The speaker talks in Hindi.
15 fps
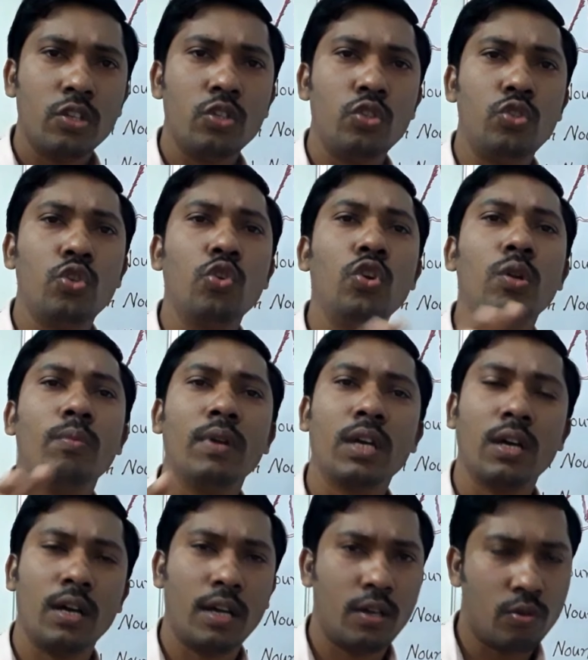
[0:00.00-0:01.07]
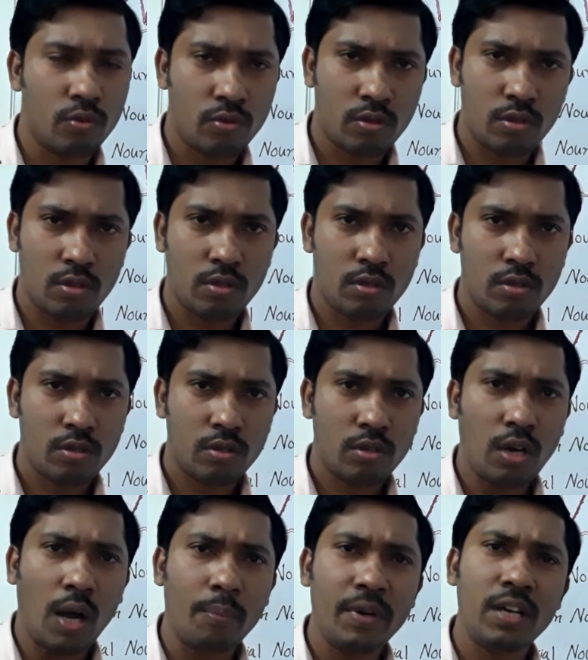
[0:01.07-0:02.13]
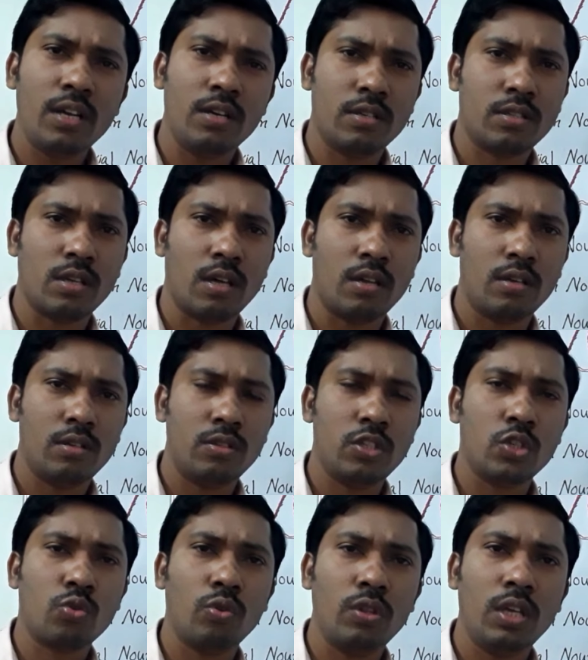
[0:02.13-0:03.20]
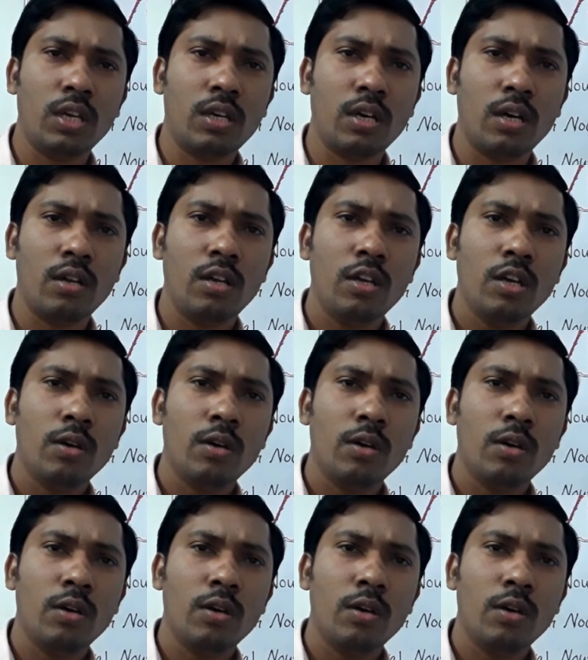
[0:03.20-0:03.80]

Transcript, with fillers: झुंड में खड़े होते हैं काफ़ी ढेर सारे जिसको देखकर